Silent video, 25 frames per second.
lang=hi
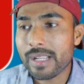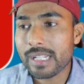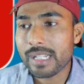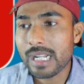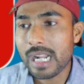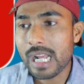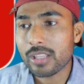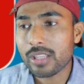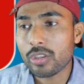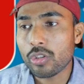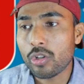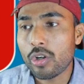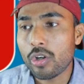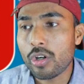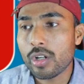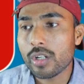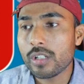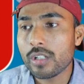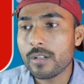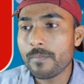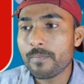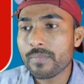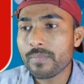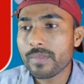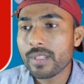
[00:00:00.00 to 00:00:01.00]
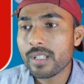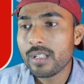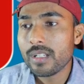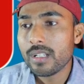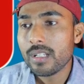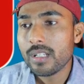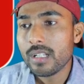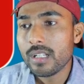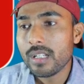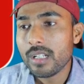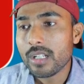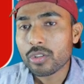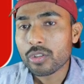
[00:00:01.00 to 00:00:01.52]
मैगरात और
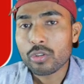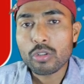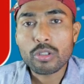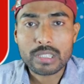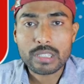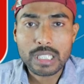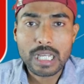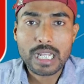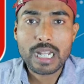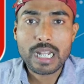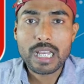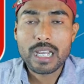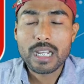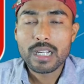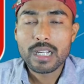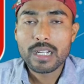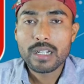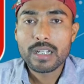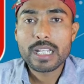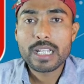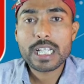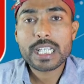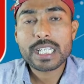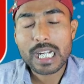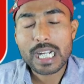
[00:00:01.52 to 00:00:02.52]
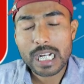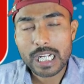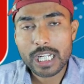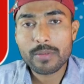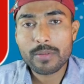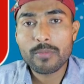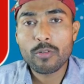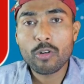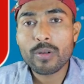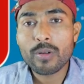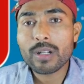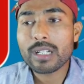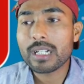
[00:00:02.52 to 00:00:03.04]
सुल्ताना
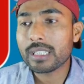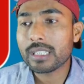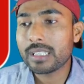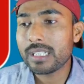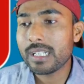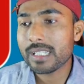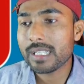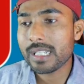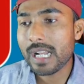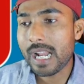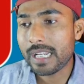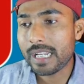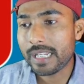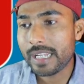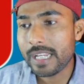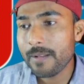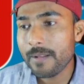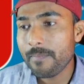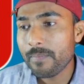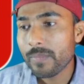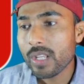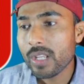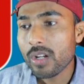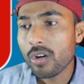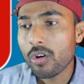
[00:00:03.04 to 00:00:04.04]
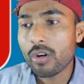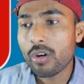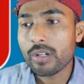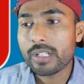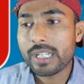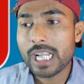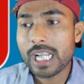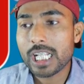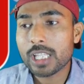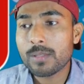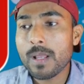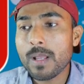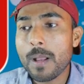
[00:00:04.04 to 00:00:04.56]
स्टार्टिंग में ओवर करती नजर आएंगी
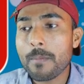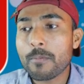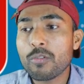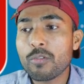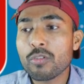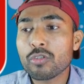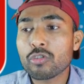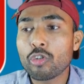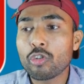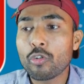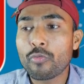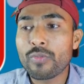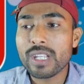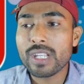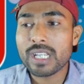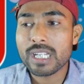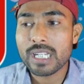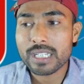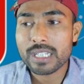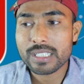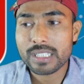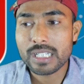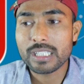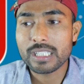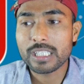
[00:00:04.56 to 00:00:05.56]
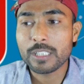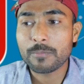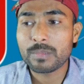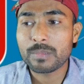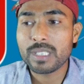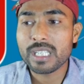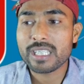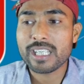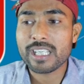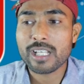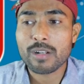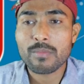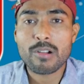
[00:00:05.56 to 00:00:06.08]
और डेथ में आपको सोफी क्लस्टन
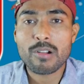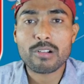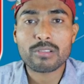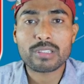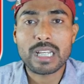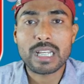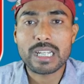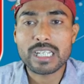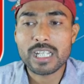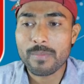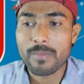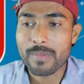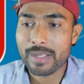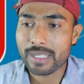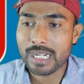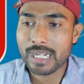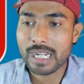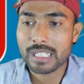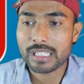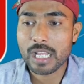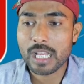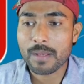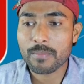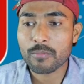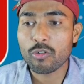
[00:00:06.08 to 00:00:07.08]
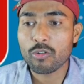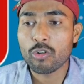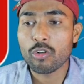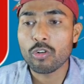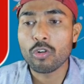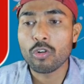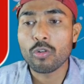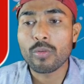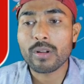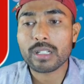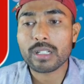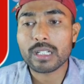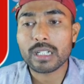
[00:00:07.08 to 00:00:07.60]
दीप्ति शर्मा और तालिया मैगरात आपको
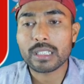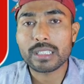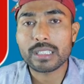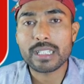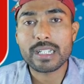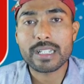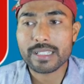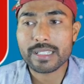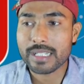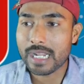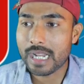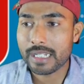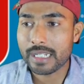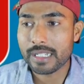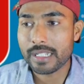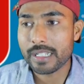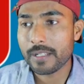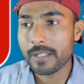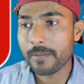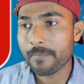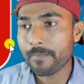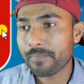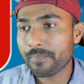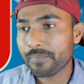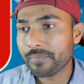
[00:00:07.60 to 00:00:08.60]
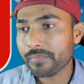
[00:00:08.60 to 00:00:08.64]
ओवर करती नजर आएंगी